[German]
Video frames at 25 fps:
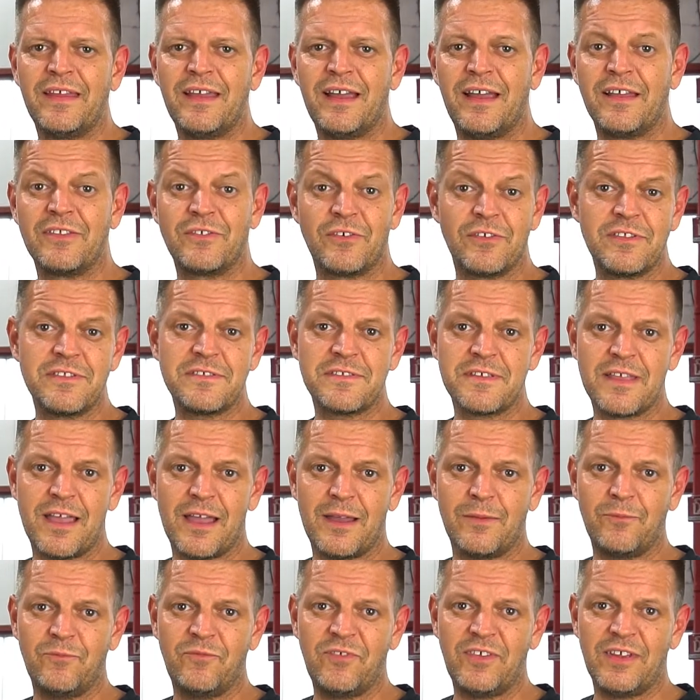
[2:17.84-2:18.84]
Ansonsten
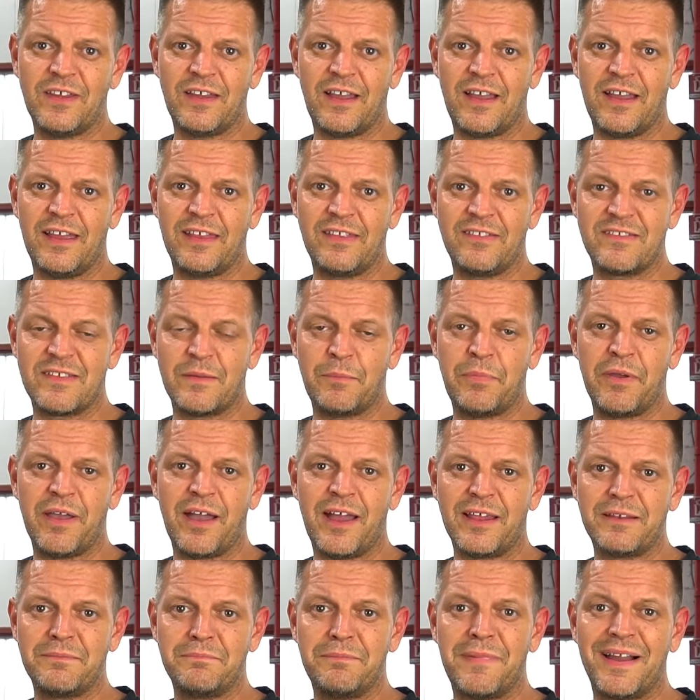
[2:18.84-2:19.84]
haben wir einen
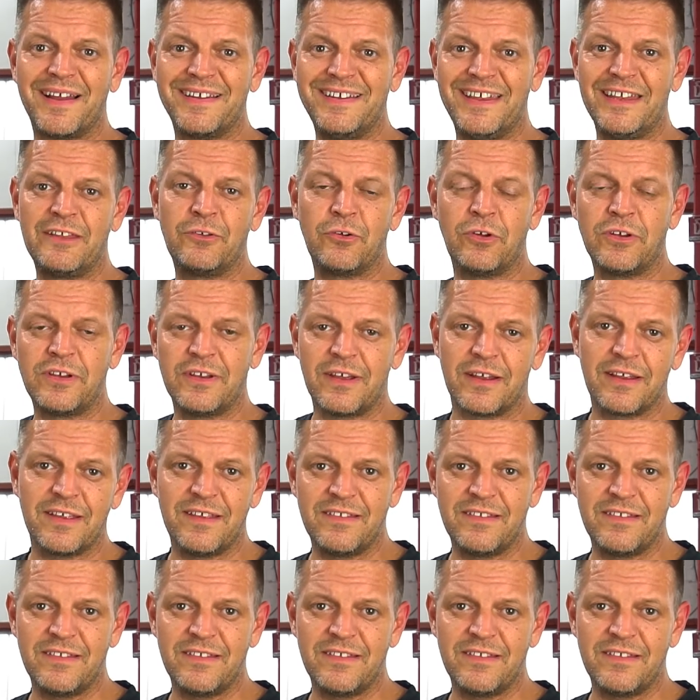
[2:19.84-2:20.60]
separaten Magnetkontakt